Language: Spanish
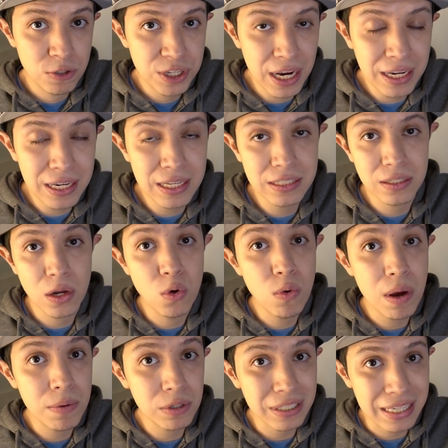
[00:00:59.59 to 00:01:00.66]
Shinies,
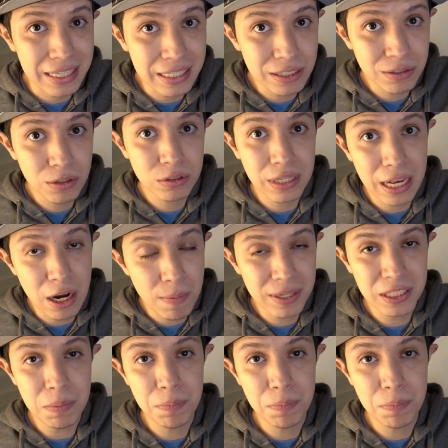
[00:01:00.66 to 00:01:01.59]
nuevos registros y lo más